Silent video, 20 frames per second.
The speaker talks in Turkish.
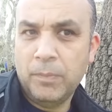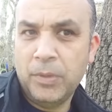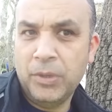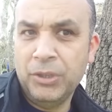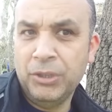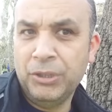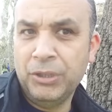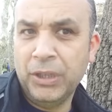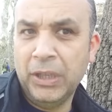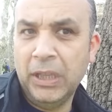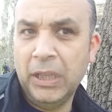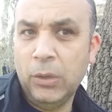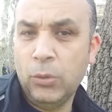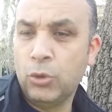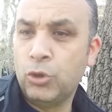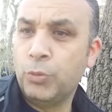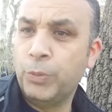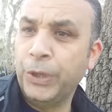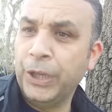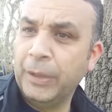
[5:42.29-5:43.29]
İnşallah
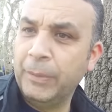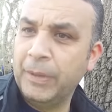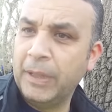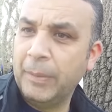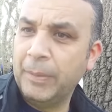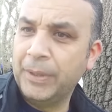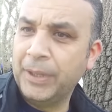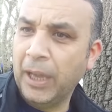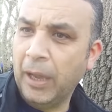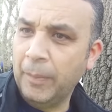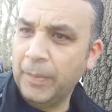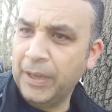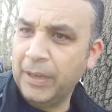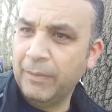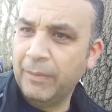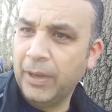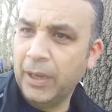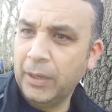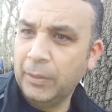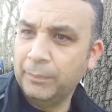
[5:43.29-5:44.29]
3-1 gibi de bir
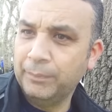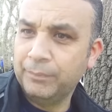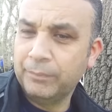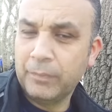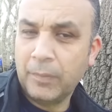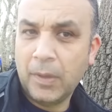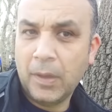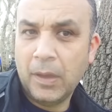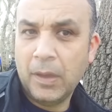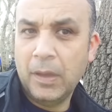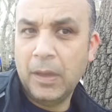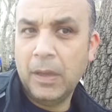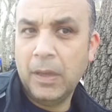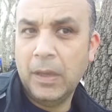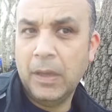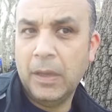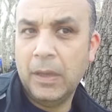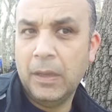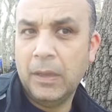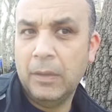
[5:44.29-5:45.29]
tahminim var.
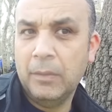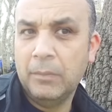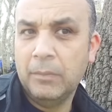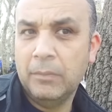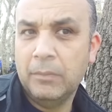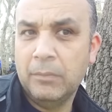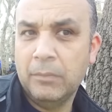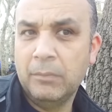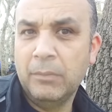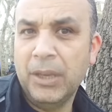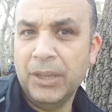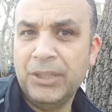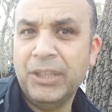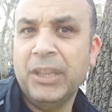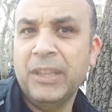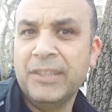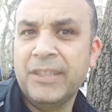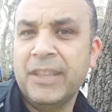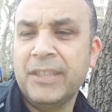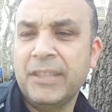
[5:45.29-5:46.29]
Ee, maç
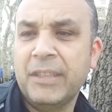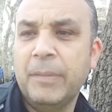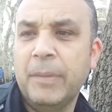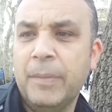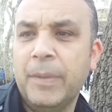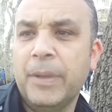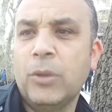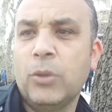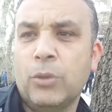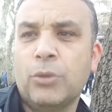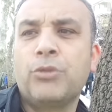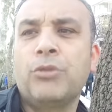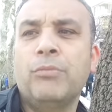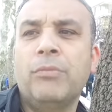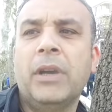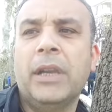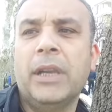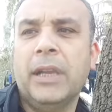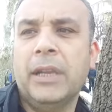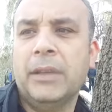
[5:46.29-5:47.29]
alacağız gibi bir
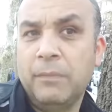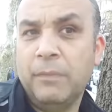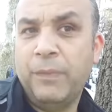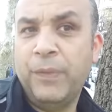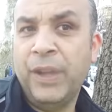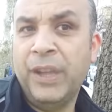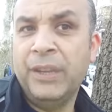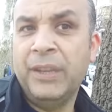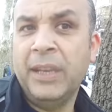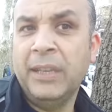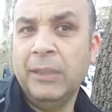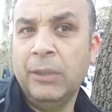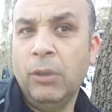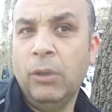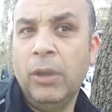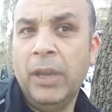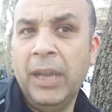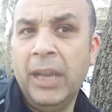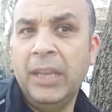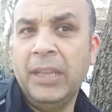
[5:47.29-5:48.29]
görüşüm var ya. Yani.
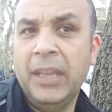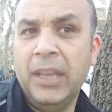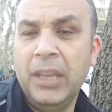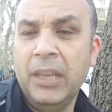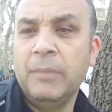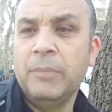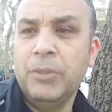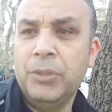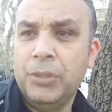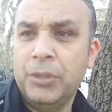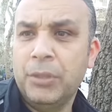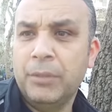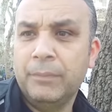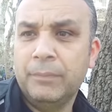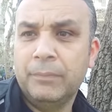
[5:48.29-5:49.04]
Fernando herhalde iyiymiş.